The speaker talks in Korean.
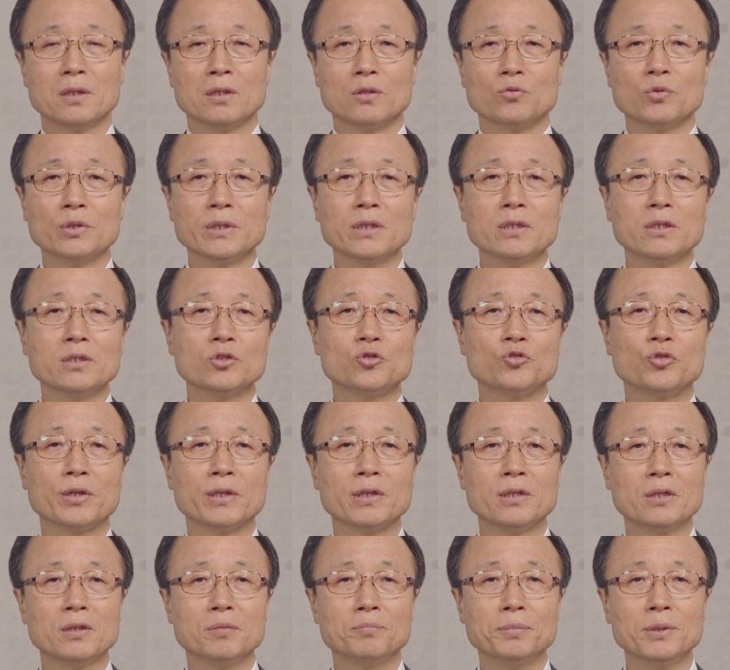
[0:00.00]
우리는
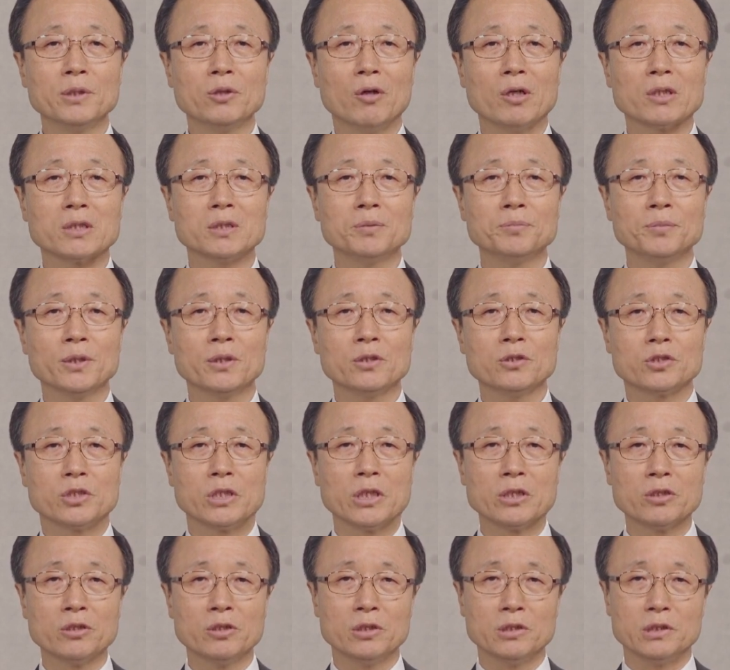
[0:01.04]
죄를 미워하시며
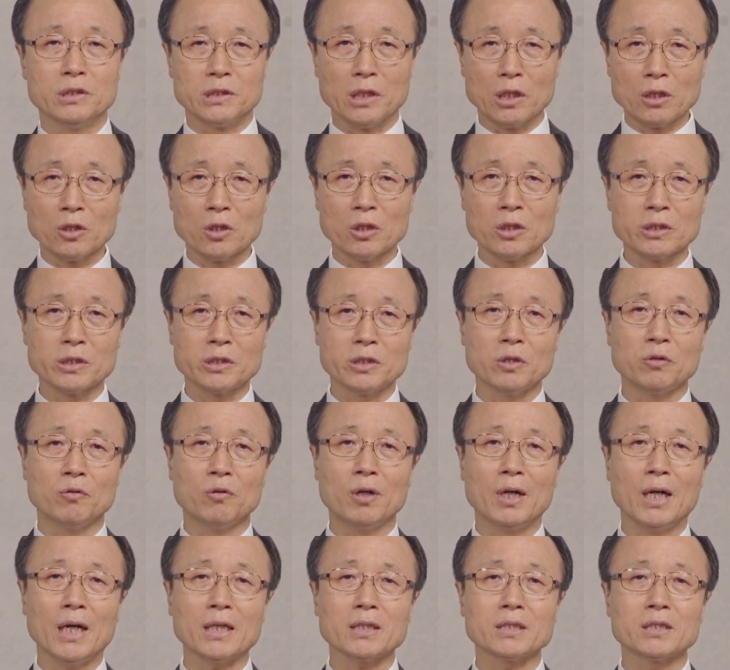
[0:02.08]
죄를
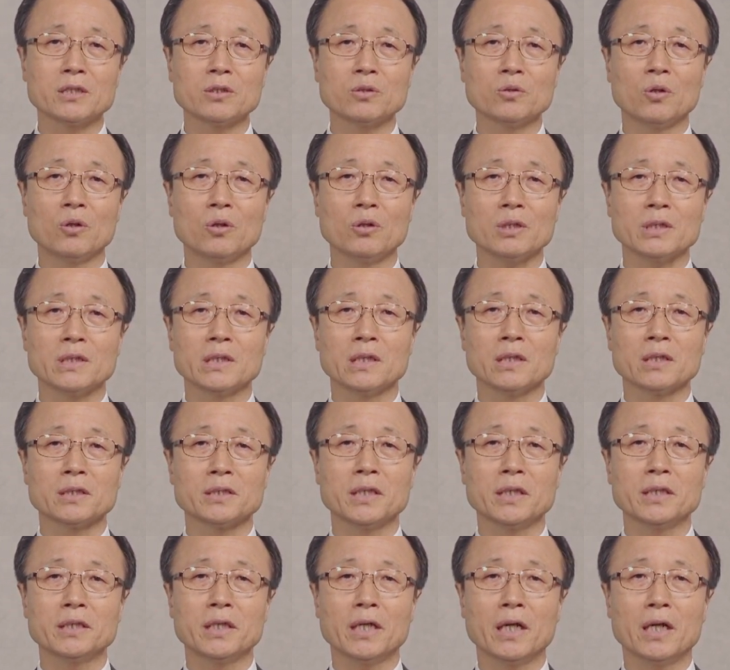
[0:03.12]
역겨워하시고
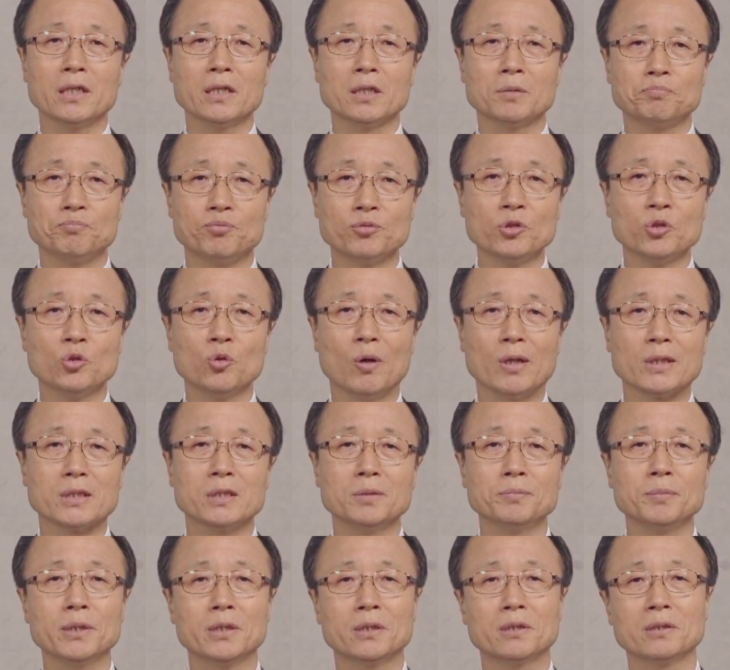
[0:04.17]
그것에 대하여
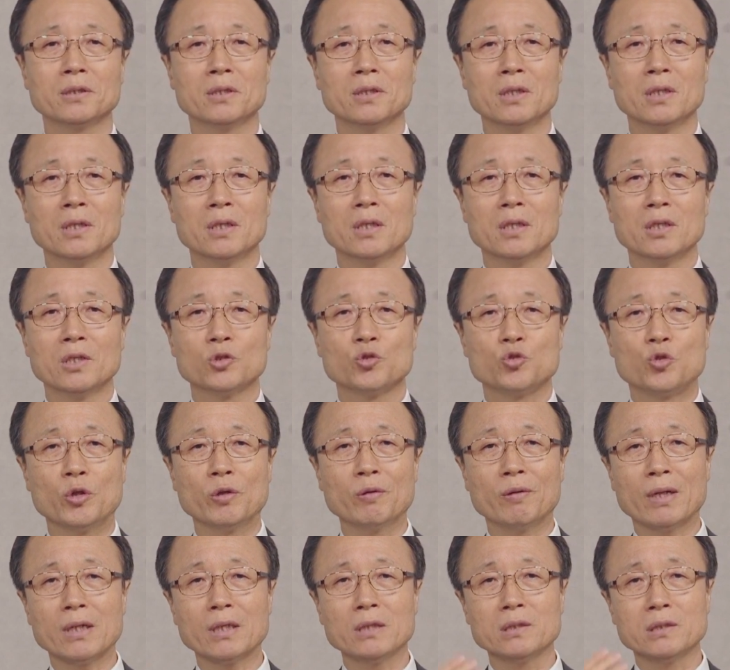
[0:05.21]
분노하시며
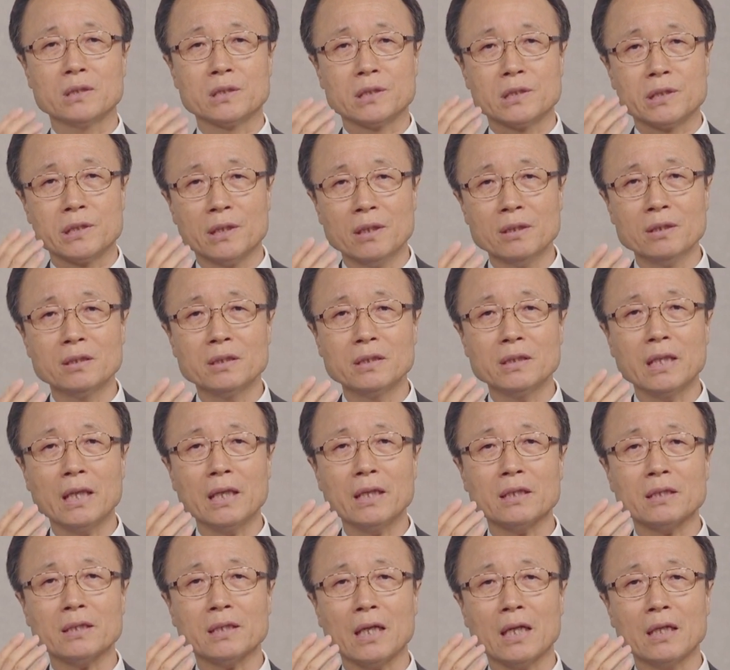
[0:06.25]
죄와는
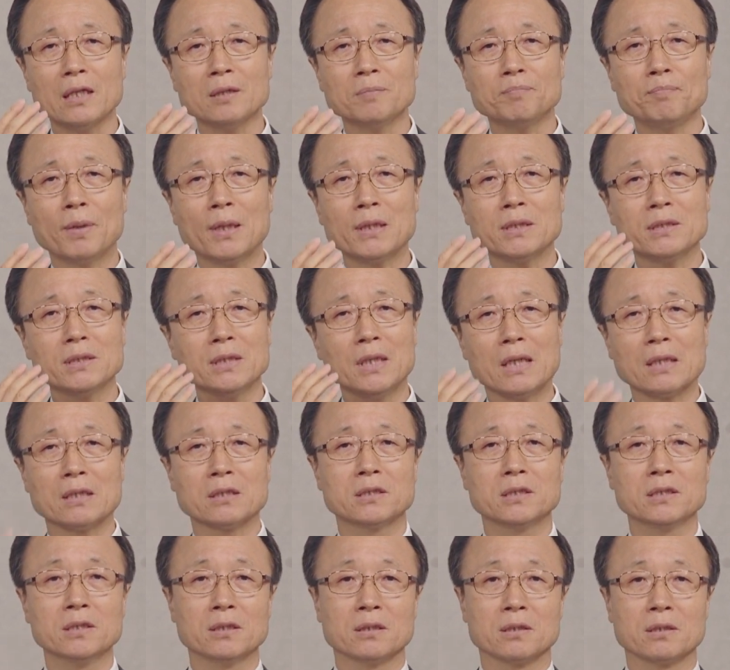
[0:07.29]
절대 타협하지
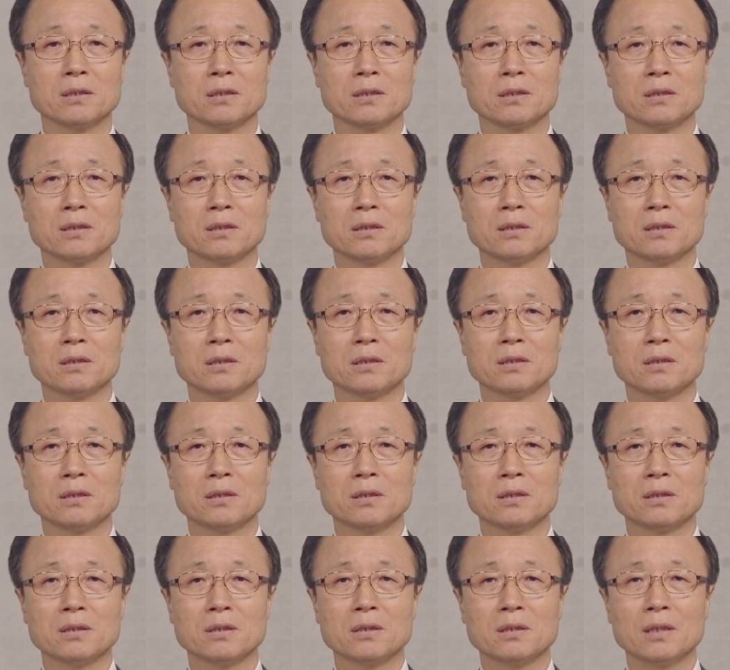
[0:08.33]
않으시는
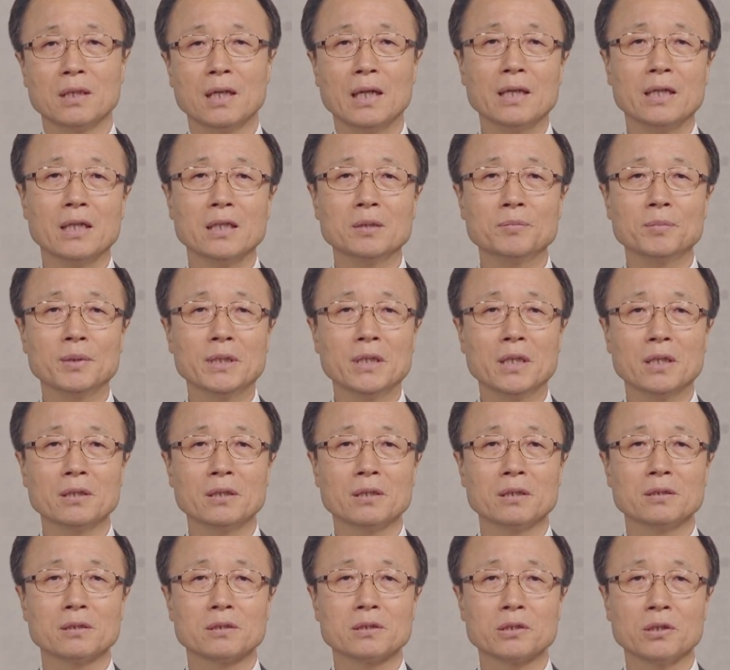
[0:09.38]
하나님에
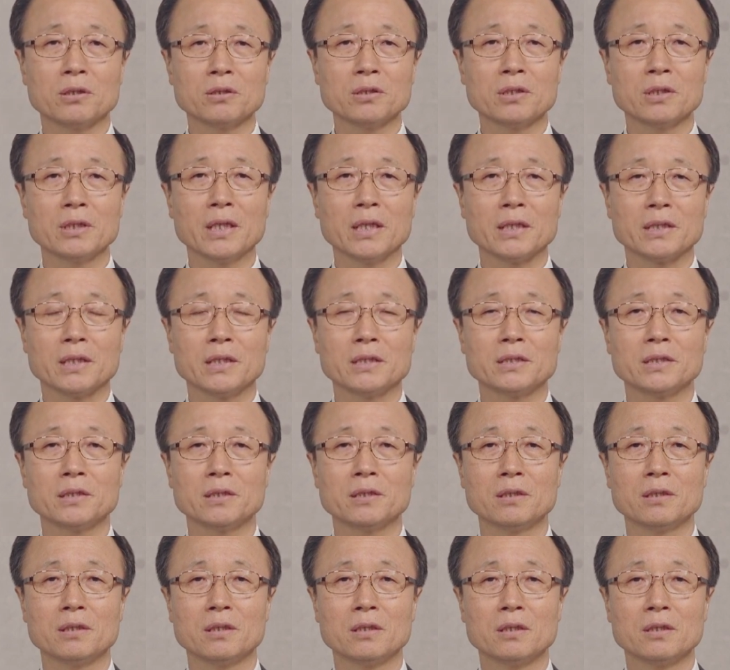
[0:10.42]
대한 성경의
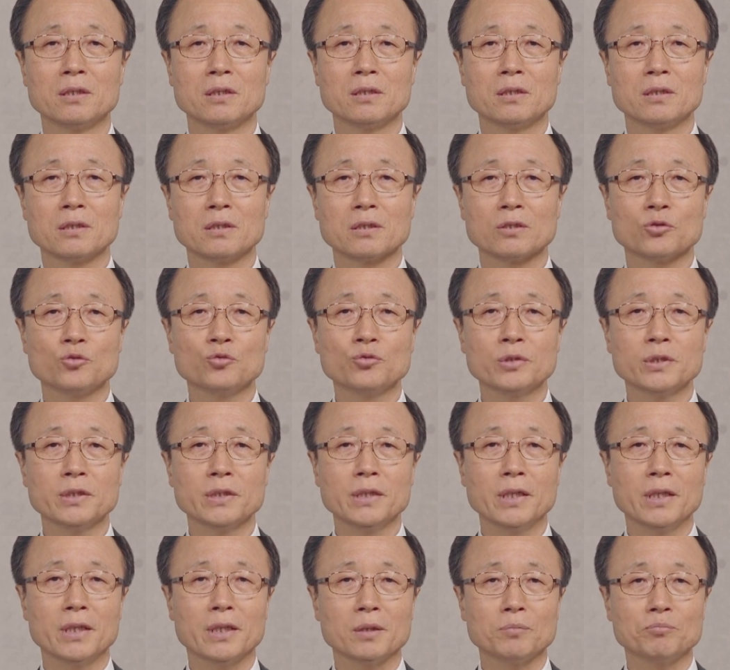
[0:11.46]
계시를
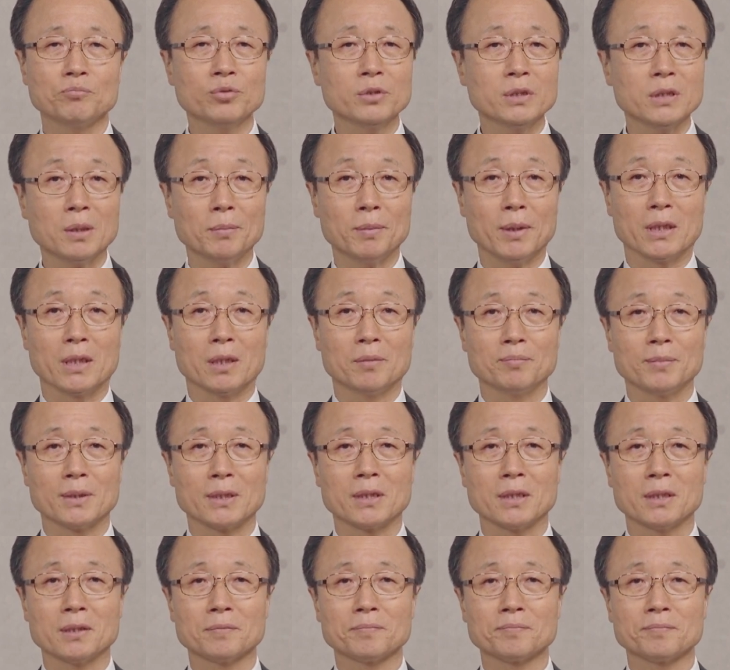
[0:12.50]
굳게 붙잡아야
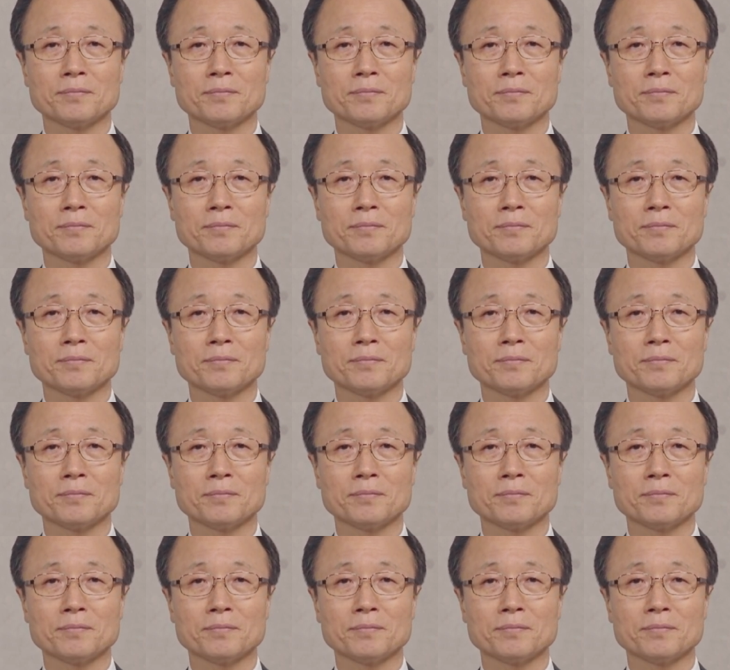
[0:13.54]
합니다.